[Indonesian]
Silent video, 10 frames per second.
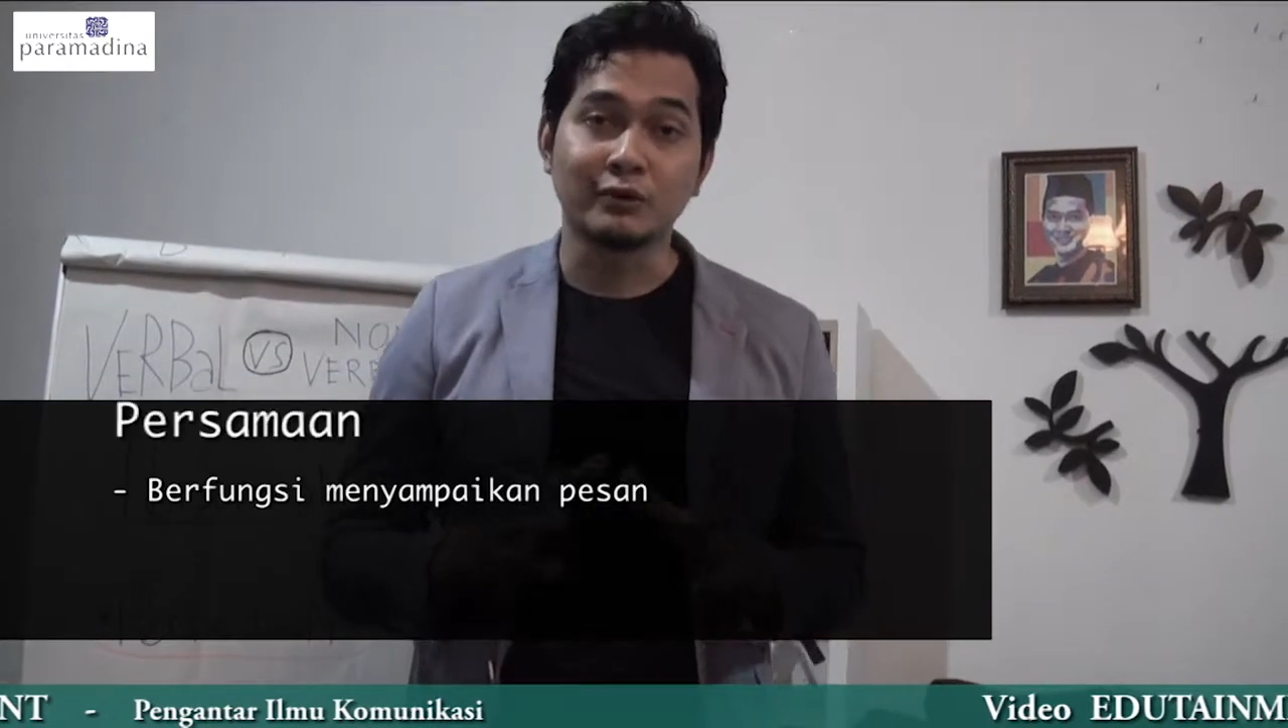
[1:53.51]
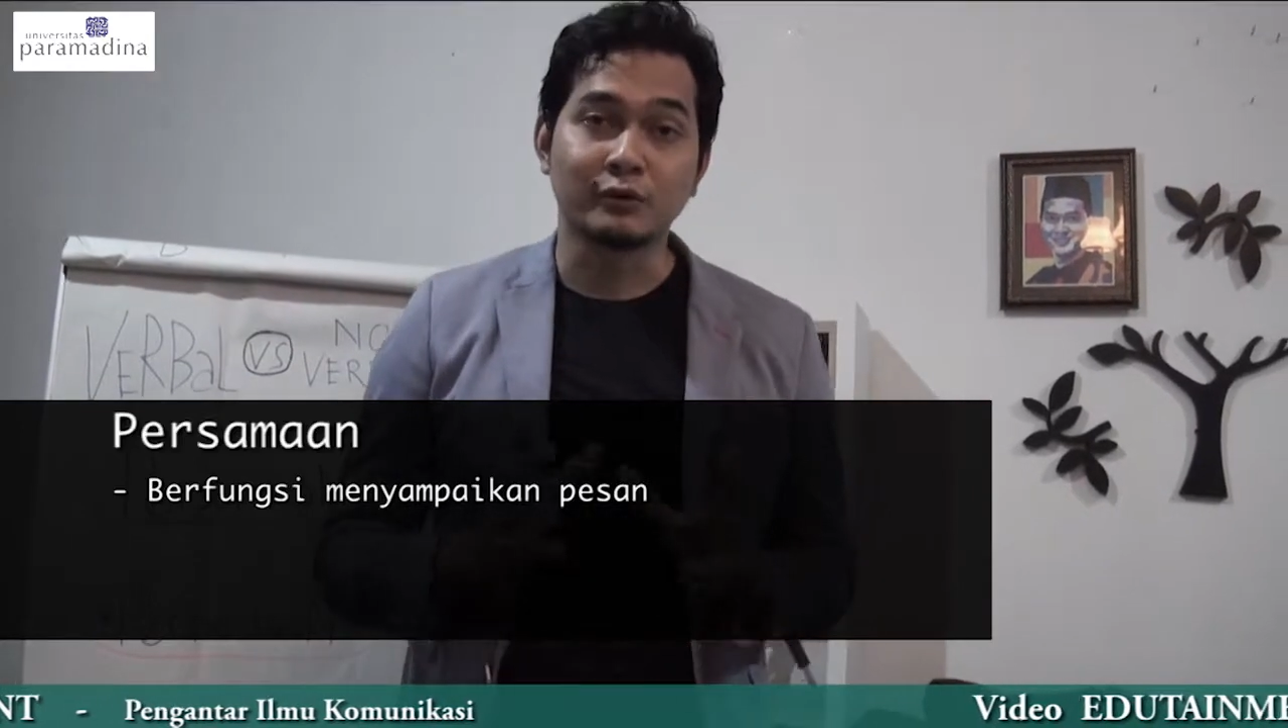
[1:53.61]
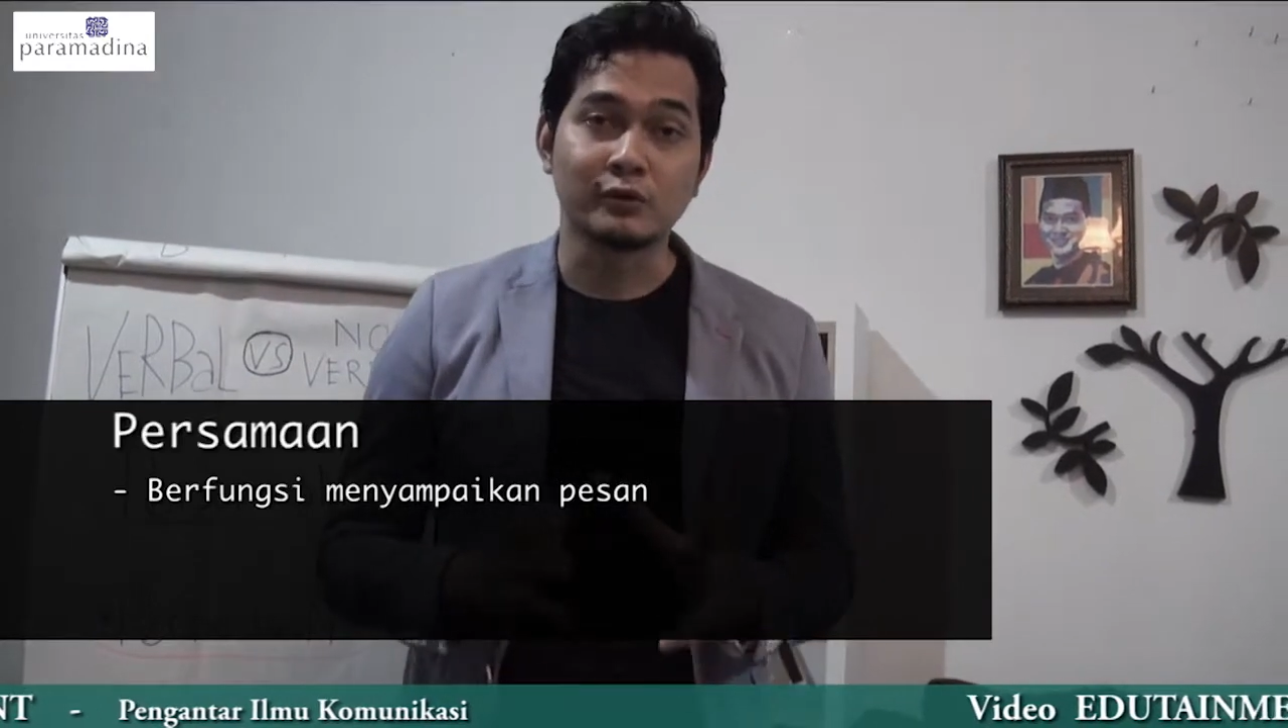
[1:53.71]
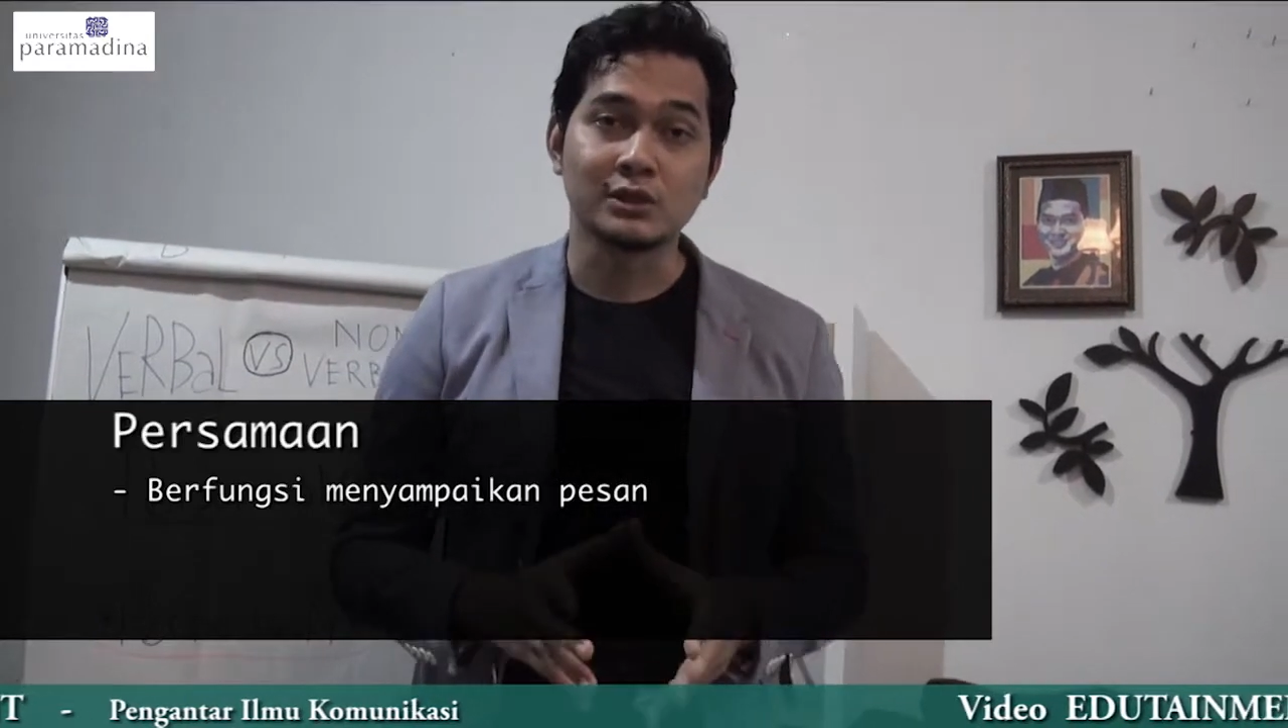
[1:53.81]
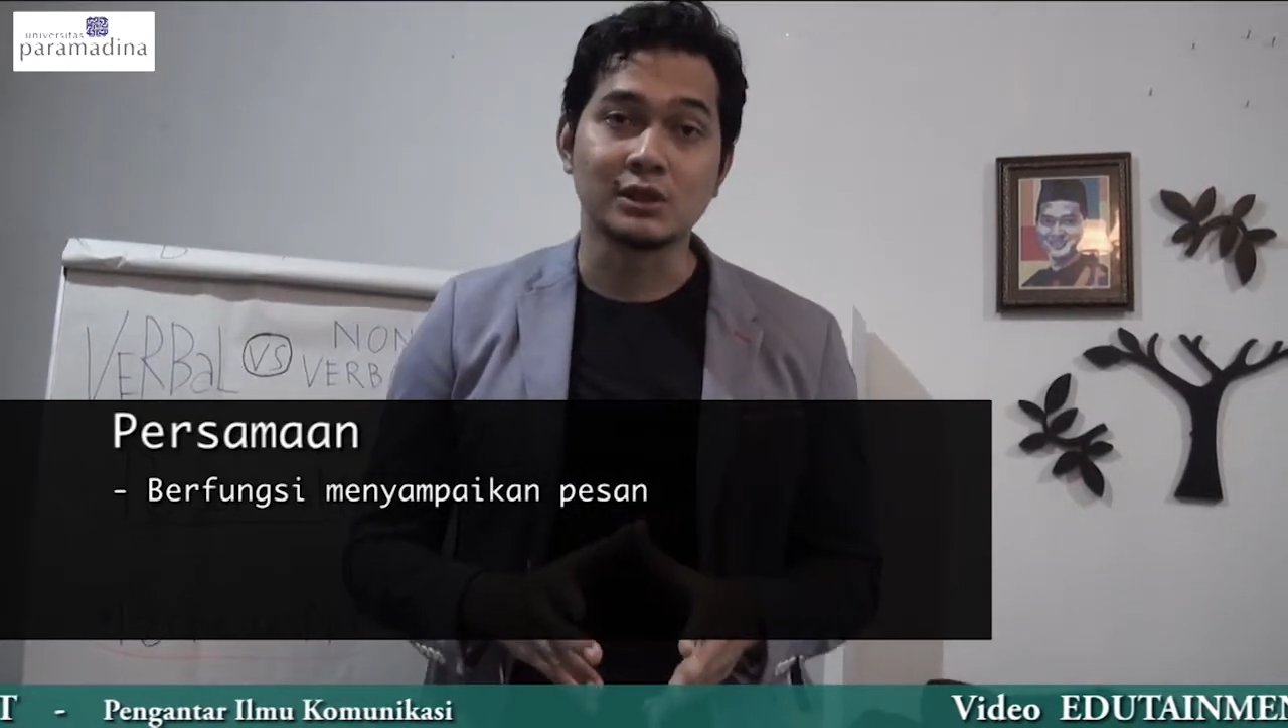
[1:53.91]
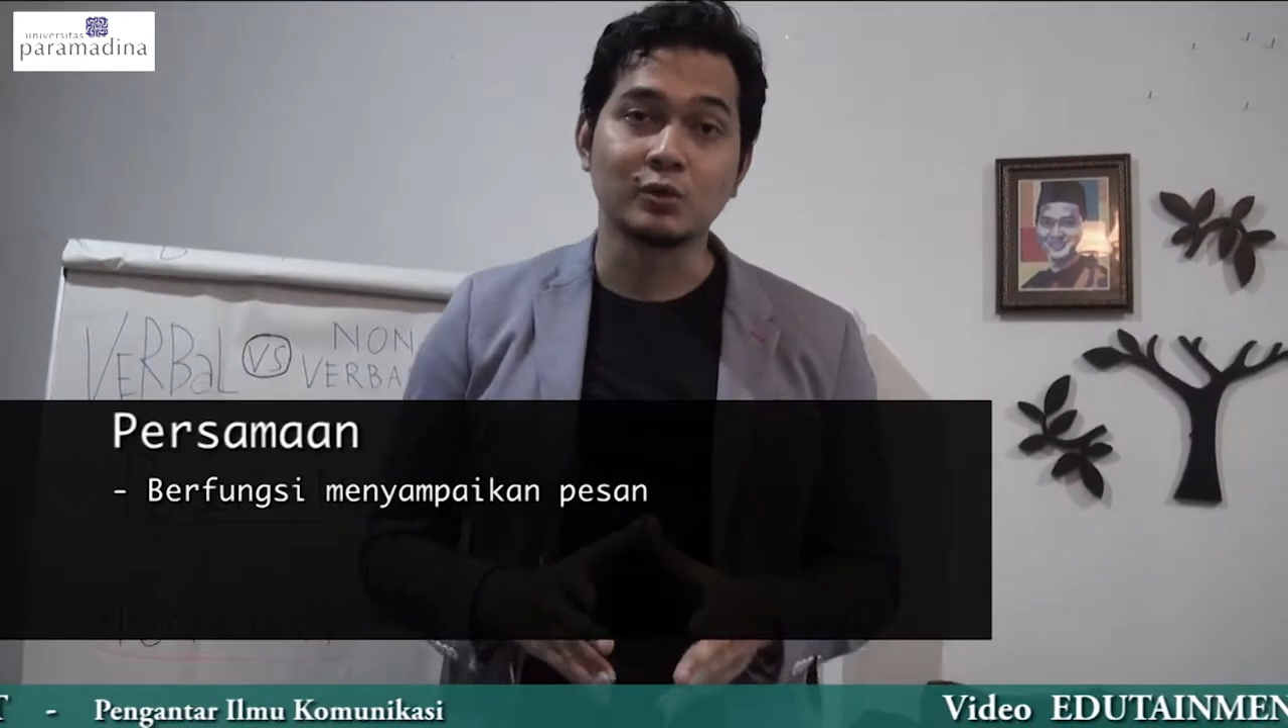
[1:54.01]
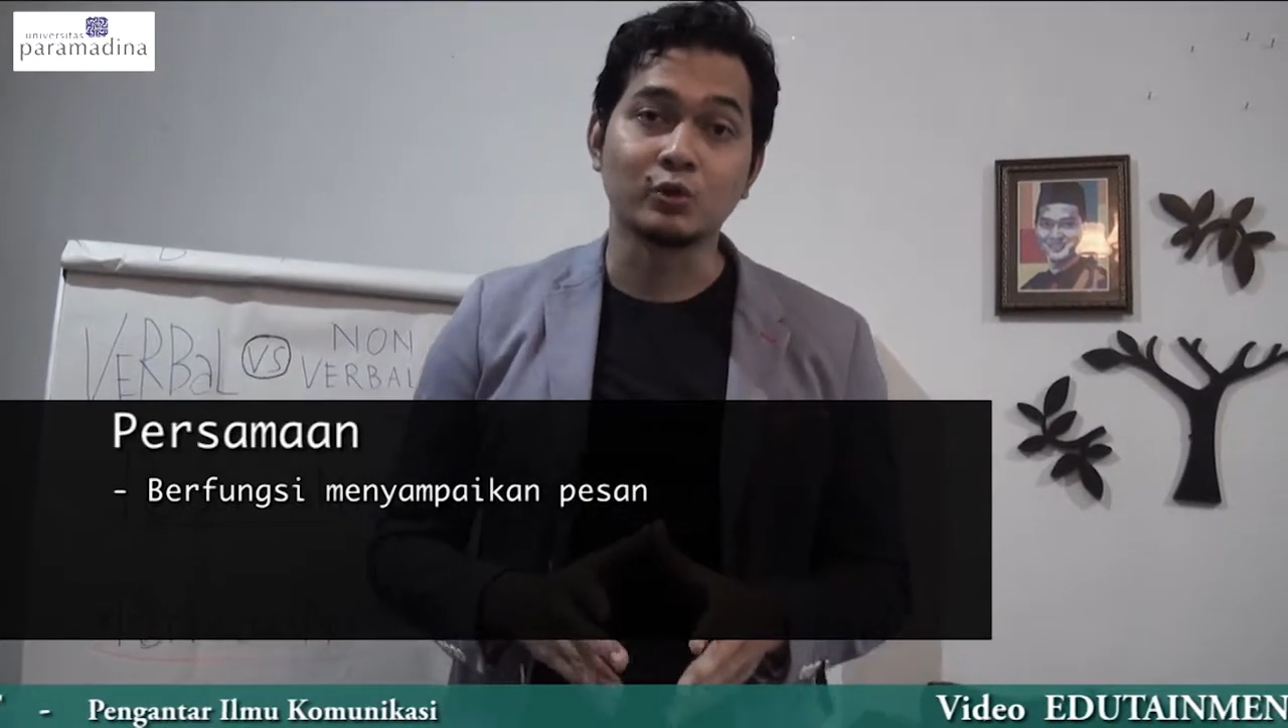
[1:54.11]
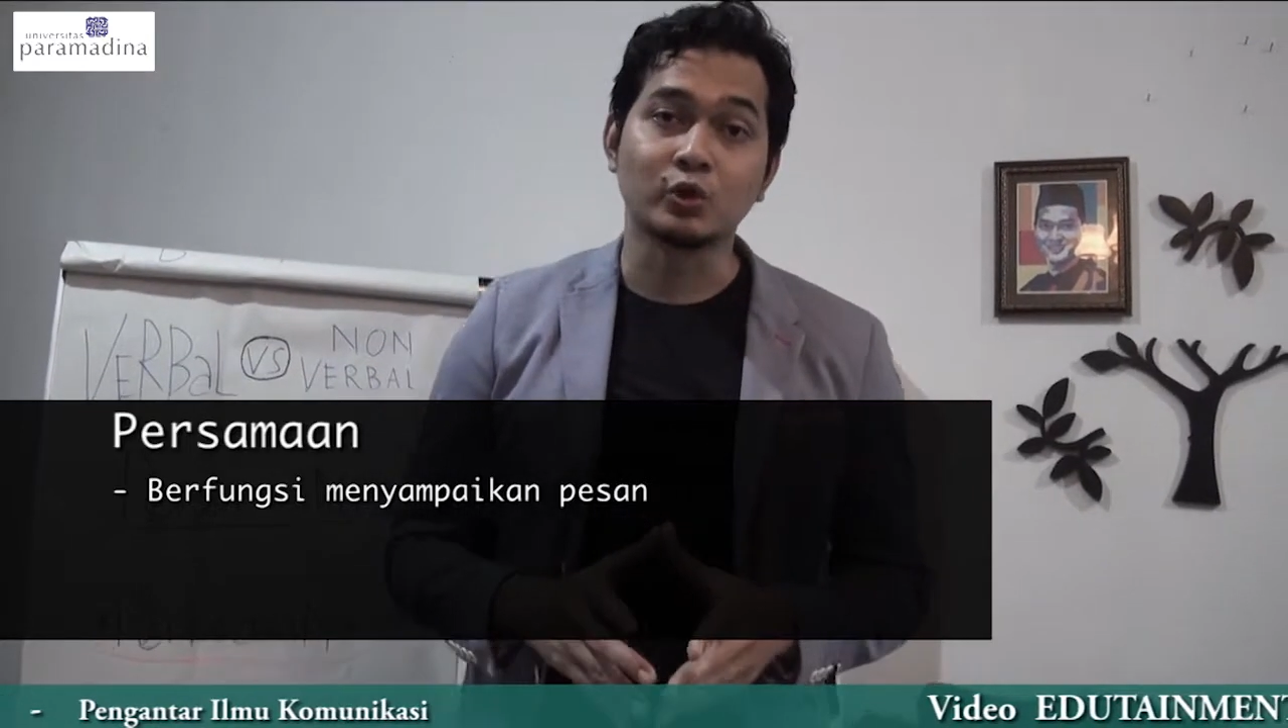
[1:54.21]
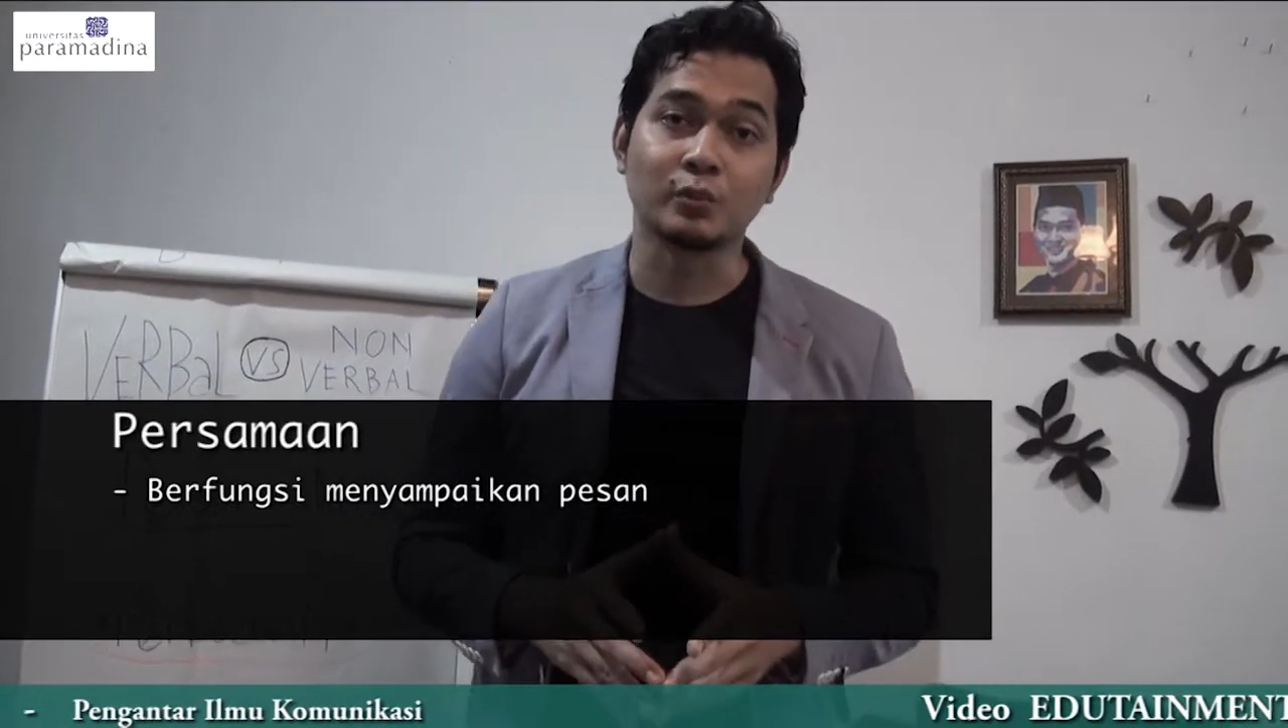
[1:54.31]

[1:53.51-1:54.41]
fungsi untuk